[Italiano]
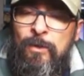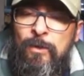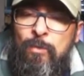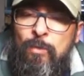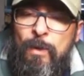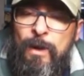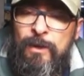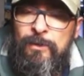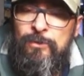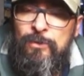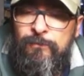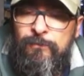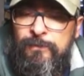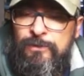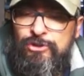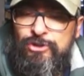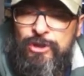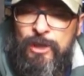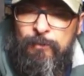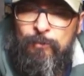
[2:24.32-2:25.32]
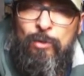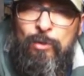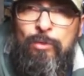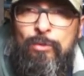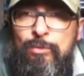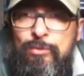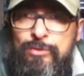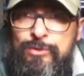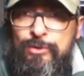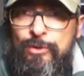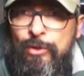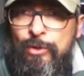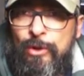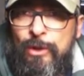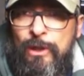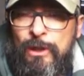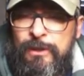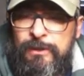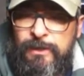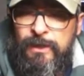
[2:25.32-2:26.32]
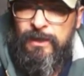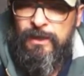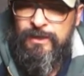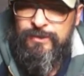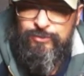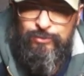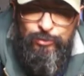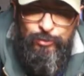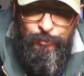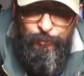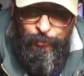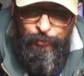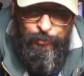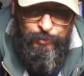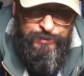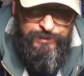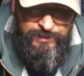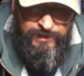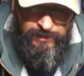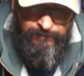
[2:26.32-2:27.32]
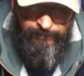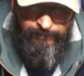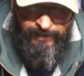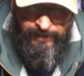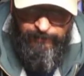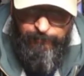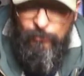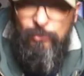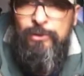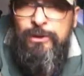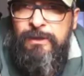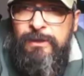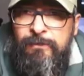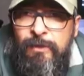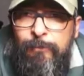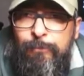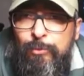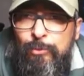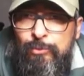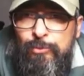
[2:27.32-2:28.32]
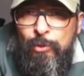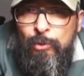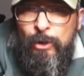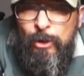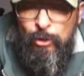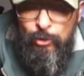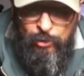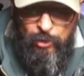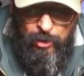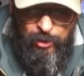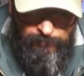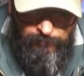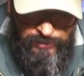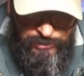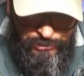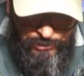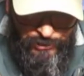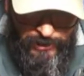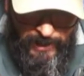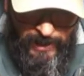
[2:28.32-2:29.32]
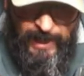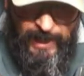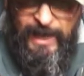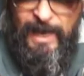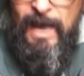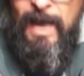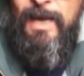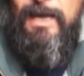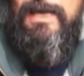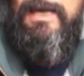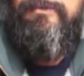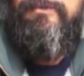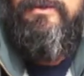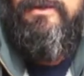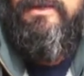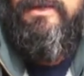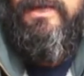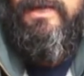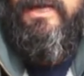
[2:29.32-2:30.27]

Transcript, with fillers: quando facciamo uso delle surplus per motivi appunto economici e anche perché